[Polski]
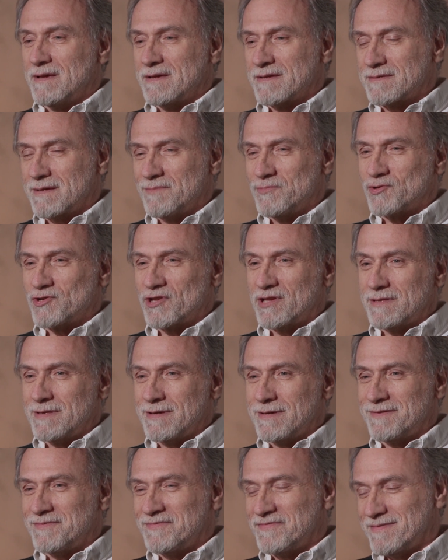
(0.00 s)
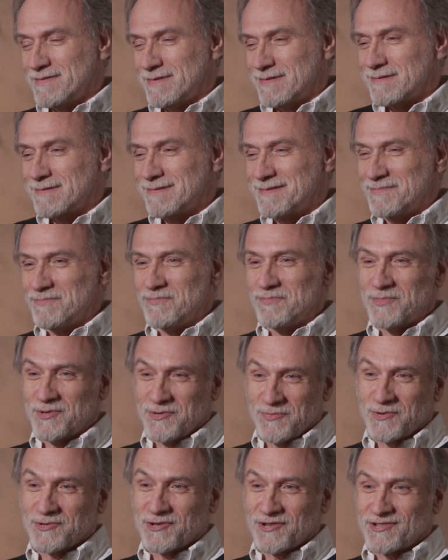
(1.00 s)
za muszkieterów, więc
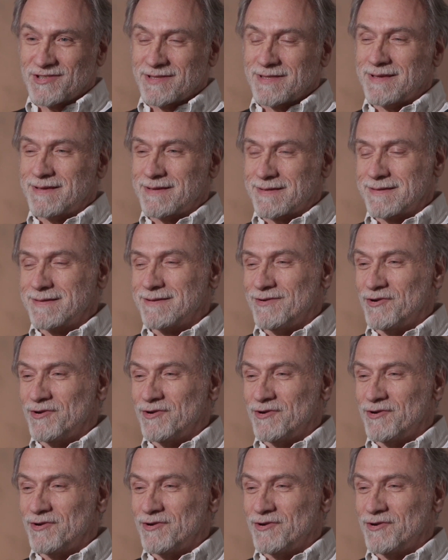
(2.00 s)
być może, że tak.